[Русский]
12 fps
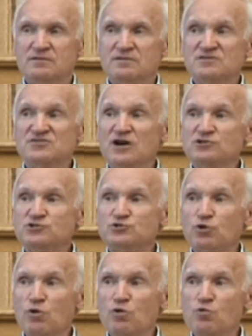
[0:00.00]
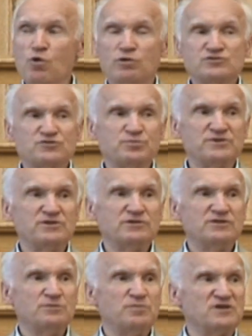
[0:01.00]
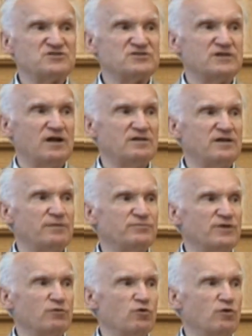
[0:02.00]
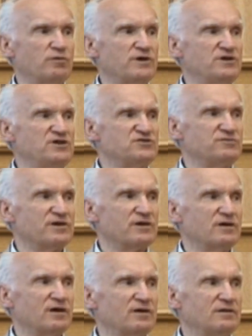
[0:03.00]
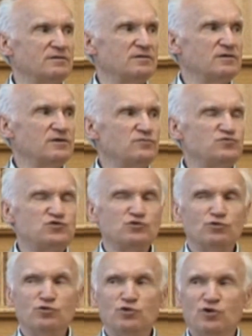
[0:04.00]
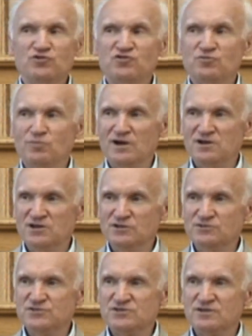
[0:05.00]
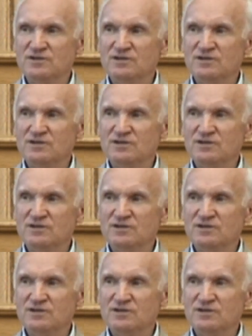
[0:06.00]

За что, Господи, Ты послал нам такого изверга? Всю ночь молился.